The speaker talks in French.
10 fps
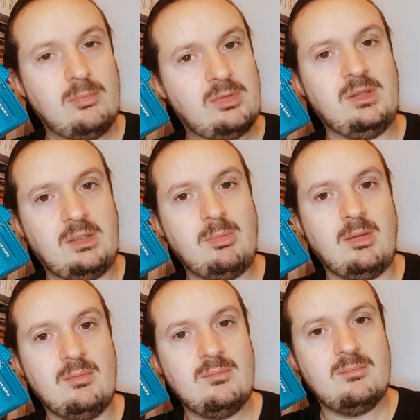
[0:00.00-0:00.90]
est très bien.
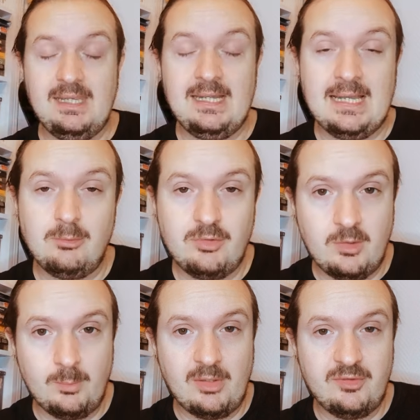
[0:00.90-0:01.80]
Et là, nous
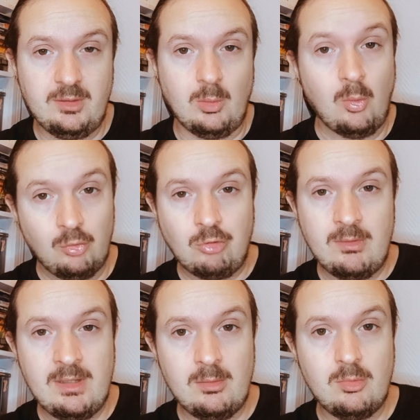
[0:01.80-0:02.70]
allons passer aux jeux
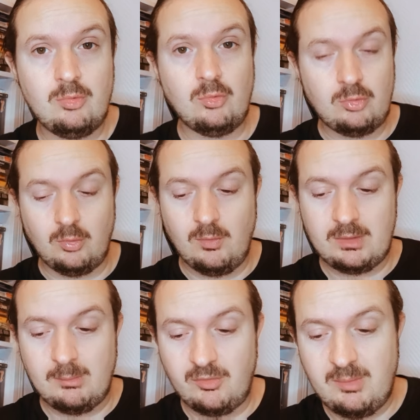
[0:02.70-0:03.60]
vidéo. Donc on va
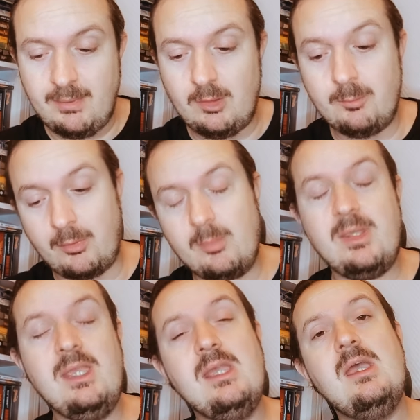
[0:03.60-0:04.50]
commencer par le
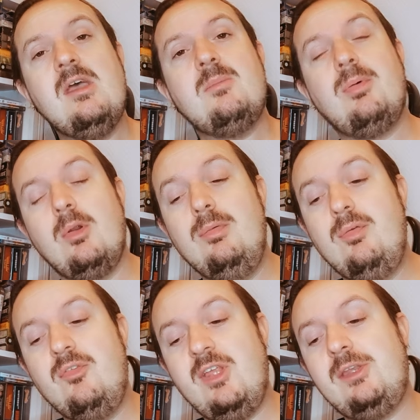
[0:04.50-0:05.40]
premier. Pour le full
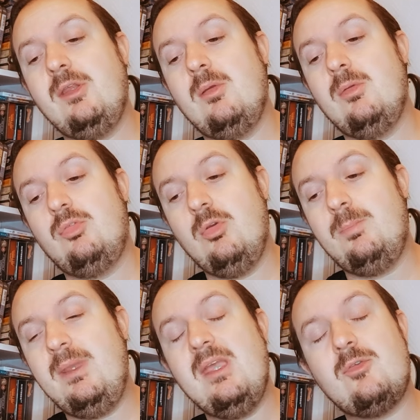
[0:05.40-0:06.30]
set euh, jeu
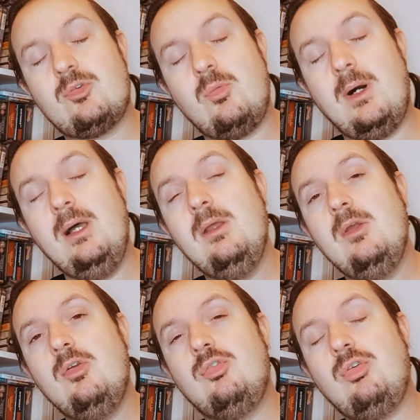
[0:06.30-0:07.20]
PS3,
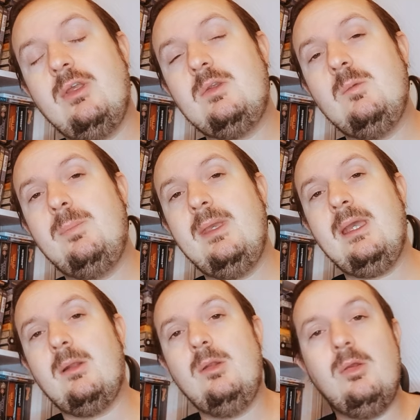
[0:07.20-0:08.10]
je
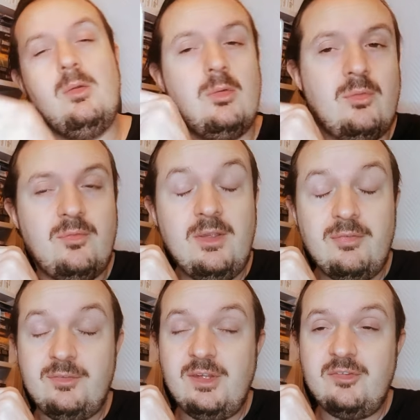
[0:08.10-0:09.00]
récupère le
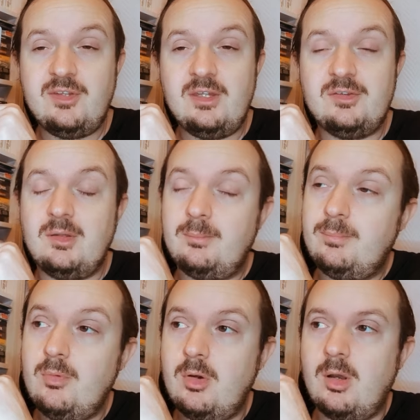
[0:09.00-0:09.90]
50 cent
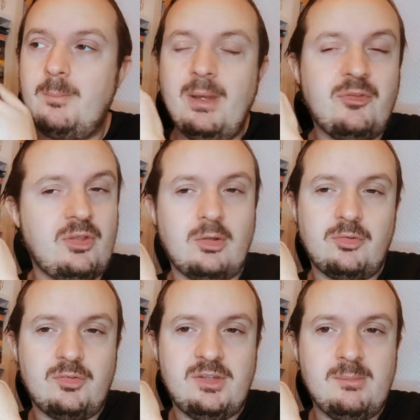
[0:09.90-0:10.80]
pour euh, pas 50
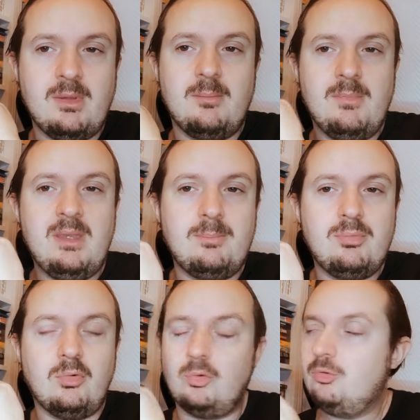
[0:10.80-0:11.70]
centimes mais
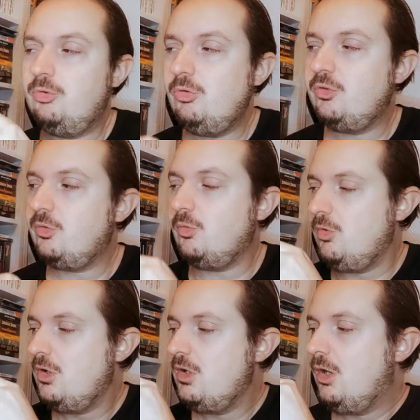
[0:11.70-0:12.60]
pour 2 euros.
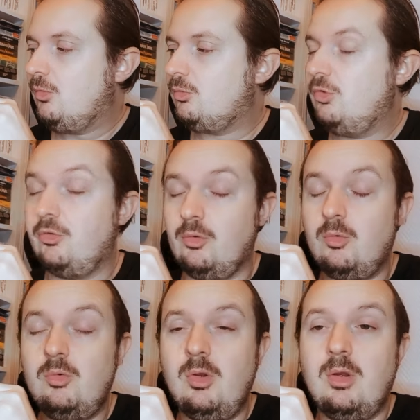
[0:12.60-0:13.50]
Donc 2
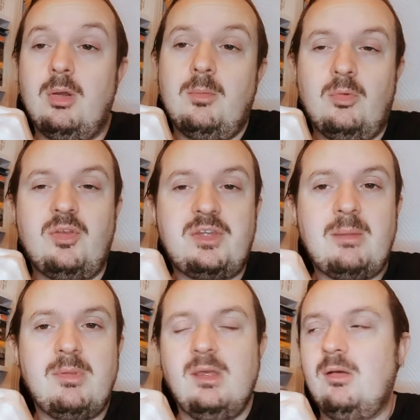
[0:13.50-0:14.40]
euros, euh, bon c'est très
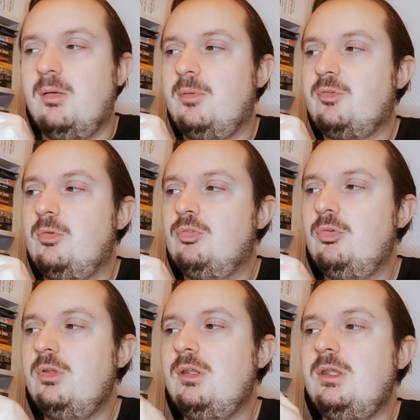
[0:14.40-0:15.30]
bien hein, parce que le
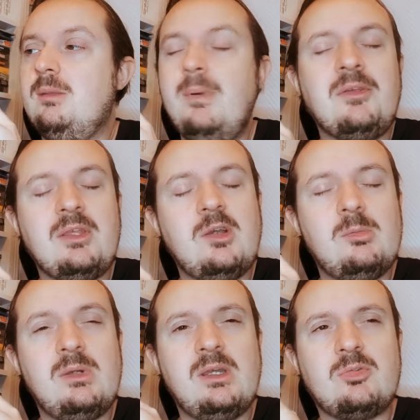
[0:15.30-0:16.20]
jeu il est pas très
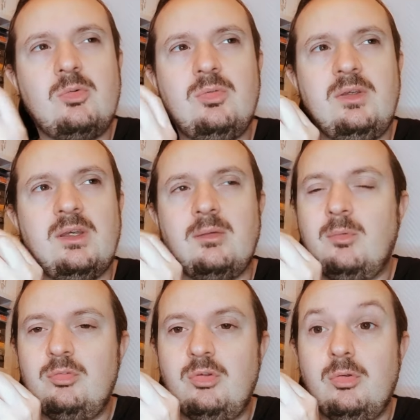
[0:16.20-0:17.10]
commun à trouver. Hein.
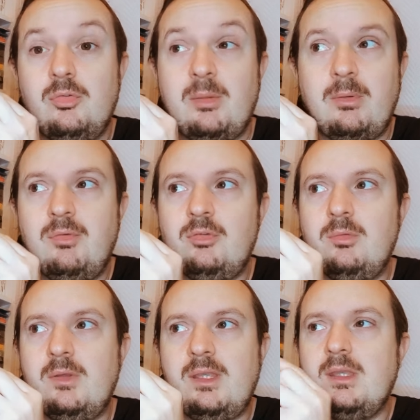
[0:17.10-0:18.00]
Moi je c'est la première fois que je le
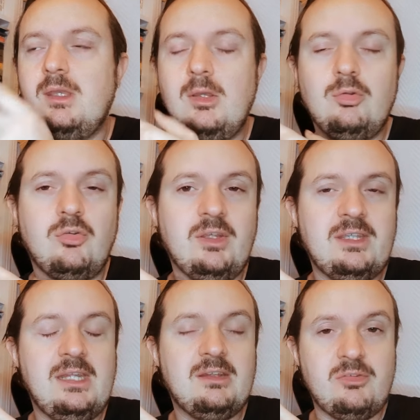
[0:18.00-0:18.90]
voyais. Je sais
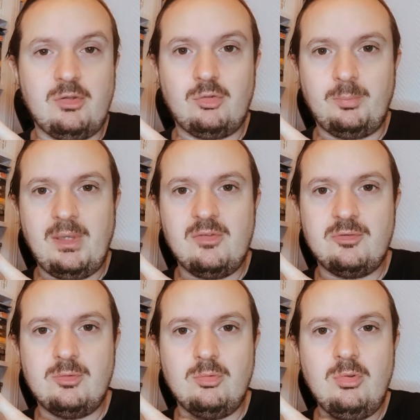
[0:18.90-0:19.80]
qu'il existe sur
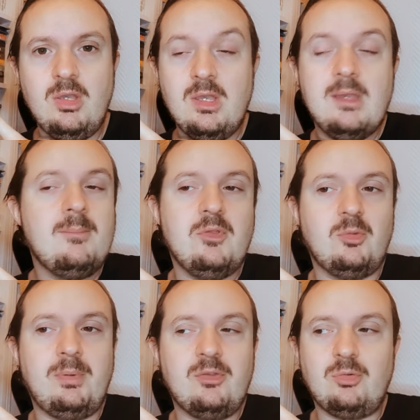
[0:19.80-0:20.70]
PS2, mais sur
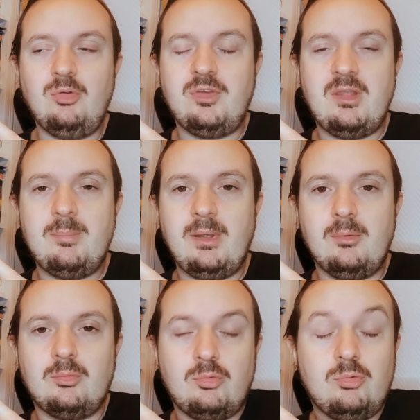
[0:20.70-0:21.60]
PS3 je ne savais pas.
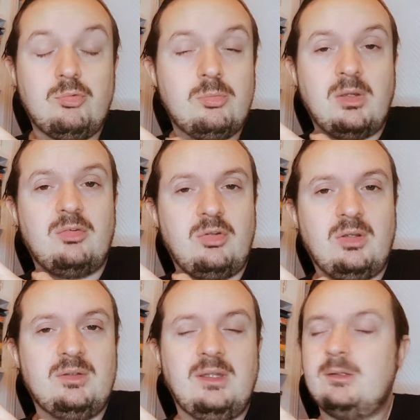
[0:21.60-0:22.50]
Donc du coup bah, je vais
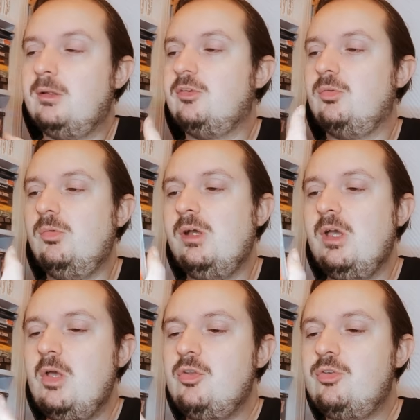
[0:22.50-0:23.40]
rentrer dans la collection.
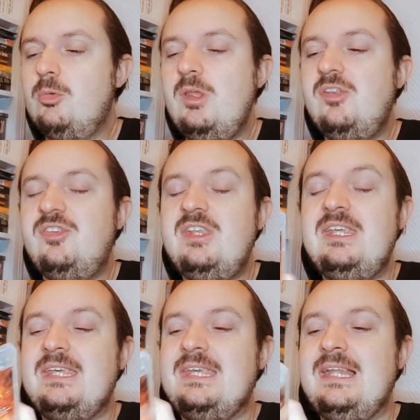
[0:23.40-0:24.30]
Celui-ci
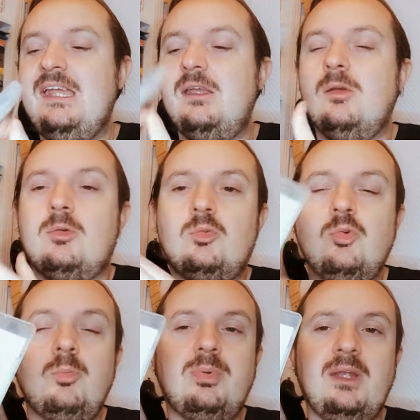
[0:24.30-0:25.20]
il est
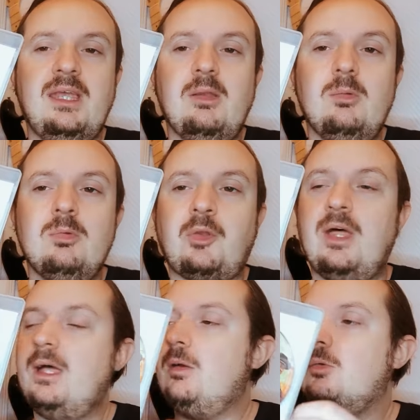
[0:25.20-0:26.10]
complet,
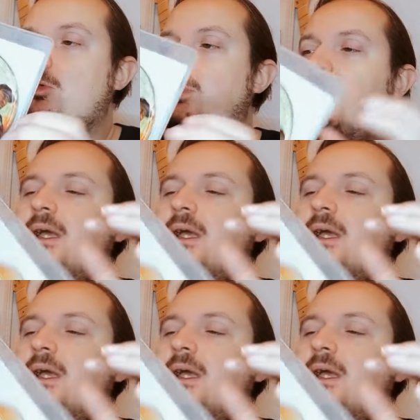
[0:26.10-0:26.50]
ultra complet.